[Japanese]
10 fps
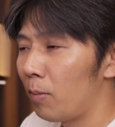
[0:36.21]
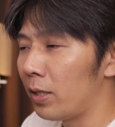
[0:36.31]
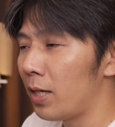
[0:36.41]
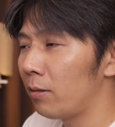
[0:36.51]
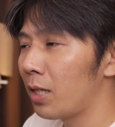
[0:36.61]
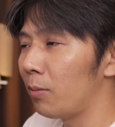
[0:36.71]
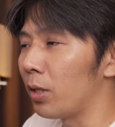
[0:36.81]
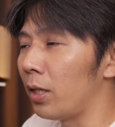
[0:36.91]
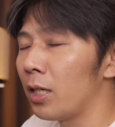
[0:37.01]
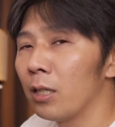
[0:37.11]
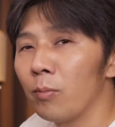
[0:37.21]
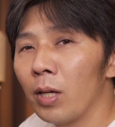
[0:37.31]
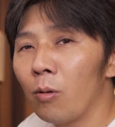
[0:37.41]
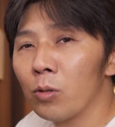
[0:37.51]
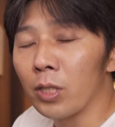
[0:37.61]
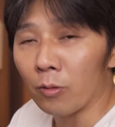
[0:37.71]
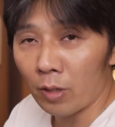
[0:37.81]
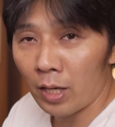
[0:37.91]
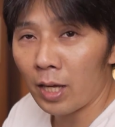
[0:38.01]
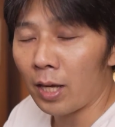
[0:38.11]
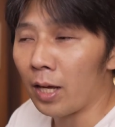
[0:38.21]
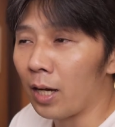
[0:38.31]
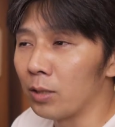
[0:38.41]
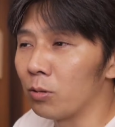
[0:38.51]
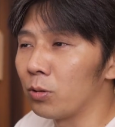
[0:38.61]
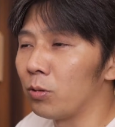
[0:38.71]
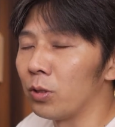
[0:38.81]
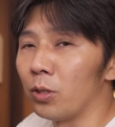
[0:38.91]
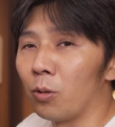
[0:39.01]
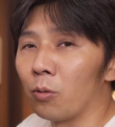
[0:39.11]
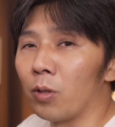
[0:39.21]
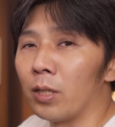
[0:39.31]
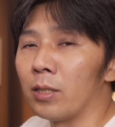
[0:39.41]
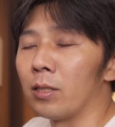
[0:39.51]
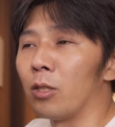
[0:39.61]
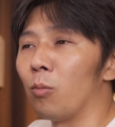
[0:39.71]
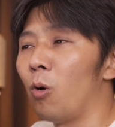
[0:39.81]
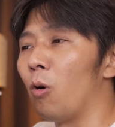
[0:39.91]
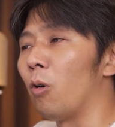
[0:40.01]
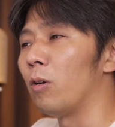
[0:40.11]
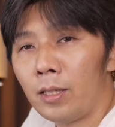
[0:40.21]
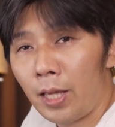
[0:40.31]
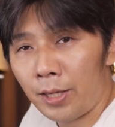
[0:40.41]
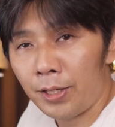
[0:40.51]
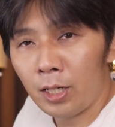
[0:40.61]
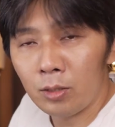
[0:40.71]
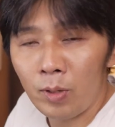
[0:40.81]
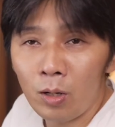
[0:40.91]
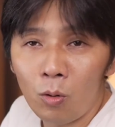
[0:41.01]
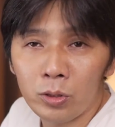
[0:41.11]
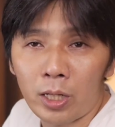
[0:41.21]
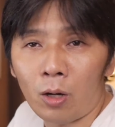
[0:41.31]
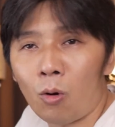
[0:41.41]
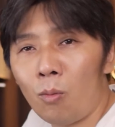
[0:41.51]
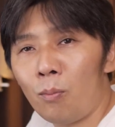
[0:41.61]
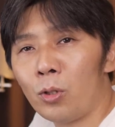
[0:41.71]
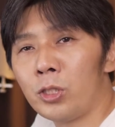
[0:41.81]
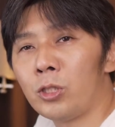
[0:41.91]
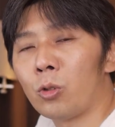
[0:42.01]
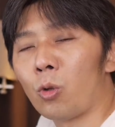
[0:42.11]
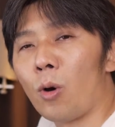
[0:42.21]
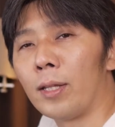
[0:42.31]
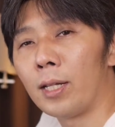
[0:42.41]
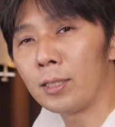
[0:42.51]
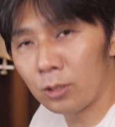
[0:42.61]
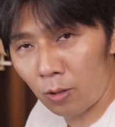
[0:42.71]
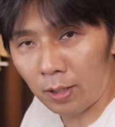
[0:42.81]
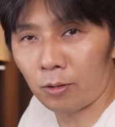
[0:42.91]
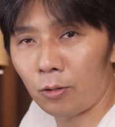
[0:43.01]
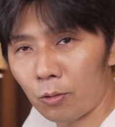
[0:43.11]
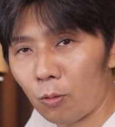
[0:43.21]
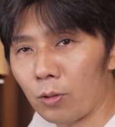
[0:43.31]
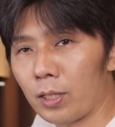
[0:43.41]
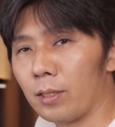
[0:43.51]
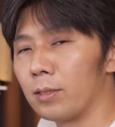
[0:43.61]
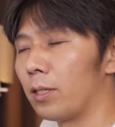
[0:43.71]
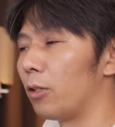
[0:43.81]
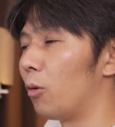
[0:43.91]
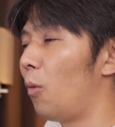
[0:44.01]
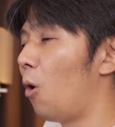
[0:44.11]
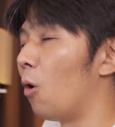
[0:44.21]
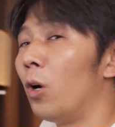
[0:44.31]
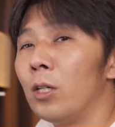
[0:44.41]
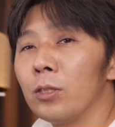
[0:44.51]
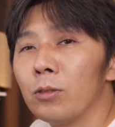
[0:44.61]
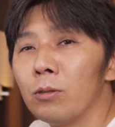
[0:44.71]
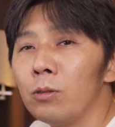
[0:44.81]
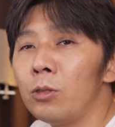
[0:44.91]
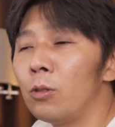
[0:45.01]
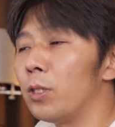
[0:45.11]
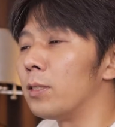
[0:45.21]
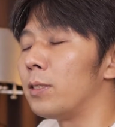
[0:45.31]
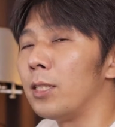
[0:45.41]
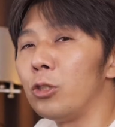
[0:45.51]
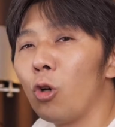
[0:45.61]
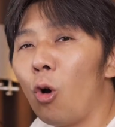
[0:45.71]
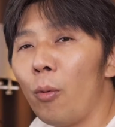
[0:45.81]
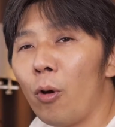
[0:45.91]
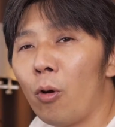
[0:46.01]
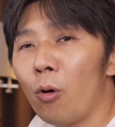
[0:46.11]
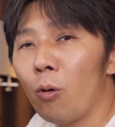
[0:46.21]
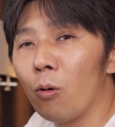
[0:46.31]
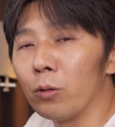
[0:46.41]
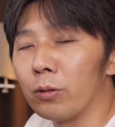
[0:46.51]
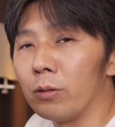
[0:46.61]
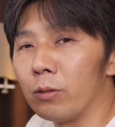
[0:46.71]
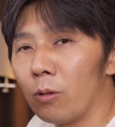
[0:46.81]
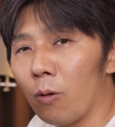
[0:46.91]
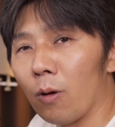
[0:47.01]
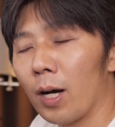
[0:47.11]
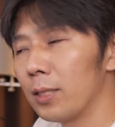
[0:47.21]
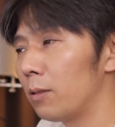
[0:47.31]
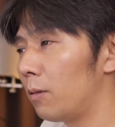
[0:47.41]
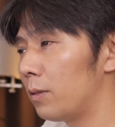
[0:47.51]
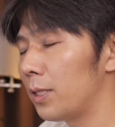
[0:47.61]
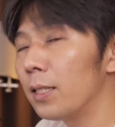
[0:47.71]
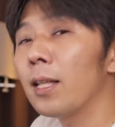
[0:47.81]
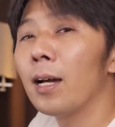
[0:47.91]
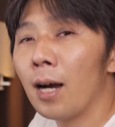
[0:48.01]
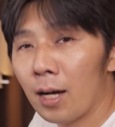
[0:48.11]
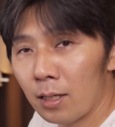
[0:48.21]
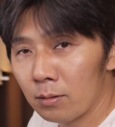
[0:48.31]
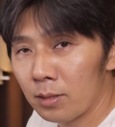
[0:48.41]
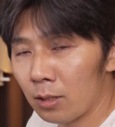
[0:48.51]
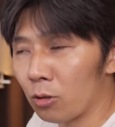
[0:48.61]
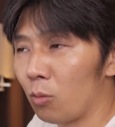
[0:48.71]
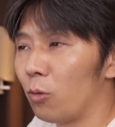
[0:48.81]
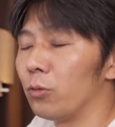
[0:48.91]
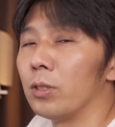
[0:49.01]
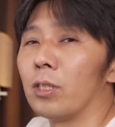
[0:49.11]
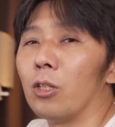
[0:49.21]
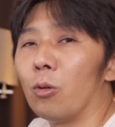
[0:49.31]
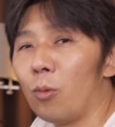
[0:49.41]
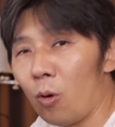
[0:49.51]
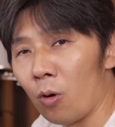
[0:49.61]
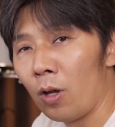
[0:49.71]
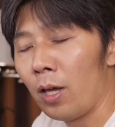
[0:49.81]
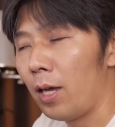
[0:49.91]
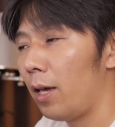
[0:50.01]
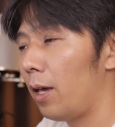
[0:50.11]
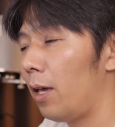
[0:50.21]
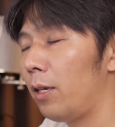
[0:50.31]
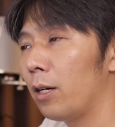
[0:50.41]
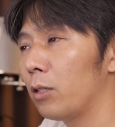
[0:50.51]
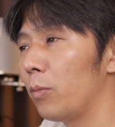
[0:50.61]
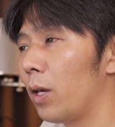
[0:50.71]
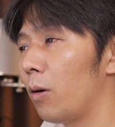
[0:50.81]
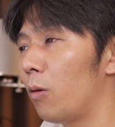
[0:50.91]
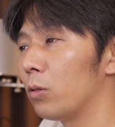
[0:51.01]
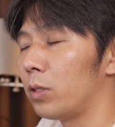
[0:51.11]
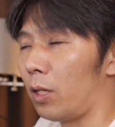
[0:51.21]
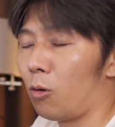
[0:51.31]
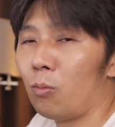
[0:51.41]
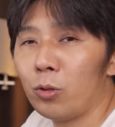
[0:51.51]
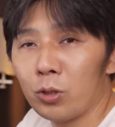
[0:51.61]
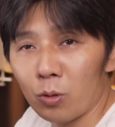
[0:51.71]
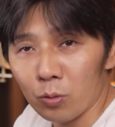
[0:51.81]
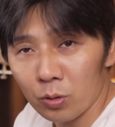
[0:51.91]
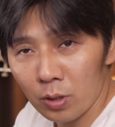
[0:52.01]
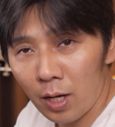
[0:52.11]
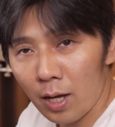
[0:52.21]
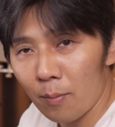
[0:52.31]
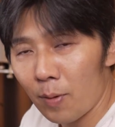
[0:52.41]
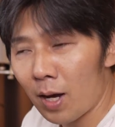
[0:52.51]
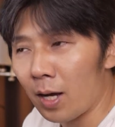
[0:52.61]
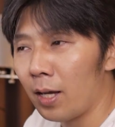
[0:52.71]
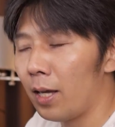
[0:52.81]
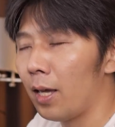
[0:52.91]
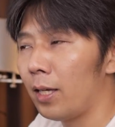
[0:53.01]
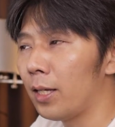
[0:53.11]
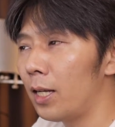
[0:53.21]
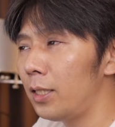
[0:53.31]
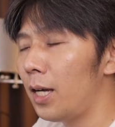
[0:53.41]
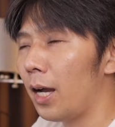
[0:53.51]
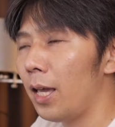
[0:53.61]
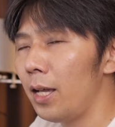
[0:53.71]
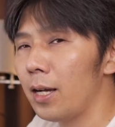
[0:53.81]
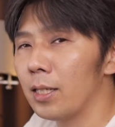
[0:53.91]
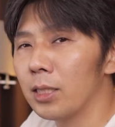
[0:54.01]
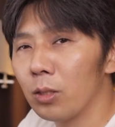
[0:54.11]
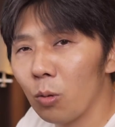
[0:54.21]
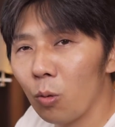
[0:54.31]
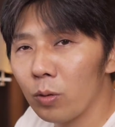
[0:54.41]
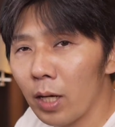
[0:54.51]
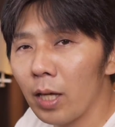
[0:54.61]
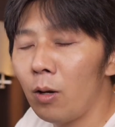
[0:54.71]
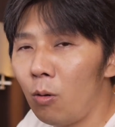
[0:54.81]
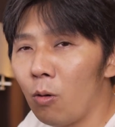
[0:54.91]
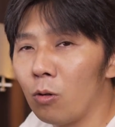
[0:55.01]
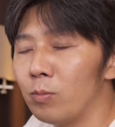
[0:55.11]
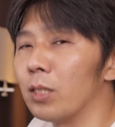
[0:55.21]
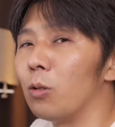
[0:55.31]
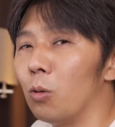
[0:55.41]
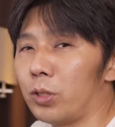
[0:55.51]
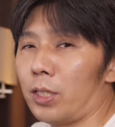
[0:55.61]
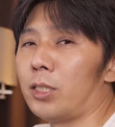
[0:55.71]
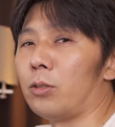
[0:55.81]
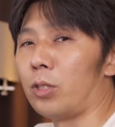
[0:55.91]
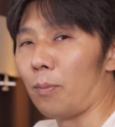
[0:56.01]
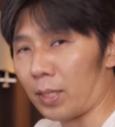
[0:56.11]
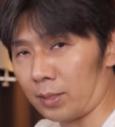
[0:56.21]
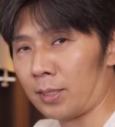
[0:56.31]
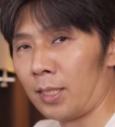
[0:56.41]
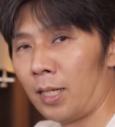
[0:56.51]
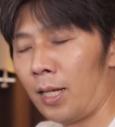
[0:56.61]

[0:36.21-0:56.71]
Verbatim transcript: まあ、リアルタイムで比較名合成のね、画像を作るっていうことなんですけども、で、比較名合成、コンポジットとは何ぞやというとこなんですけども、通常ですね、長秒露光をすると、画像全体が明るくなると思うんですけども、比較名合成、コンポジットを使えば、光が変化したとこだけをうまく合成してくれます。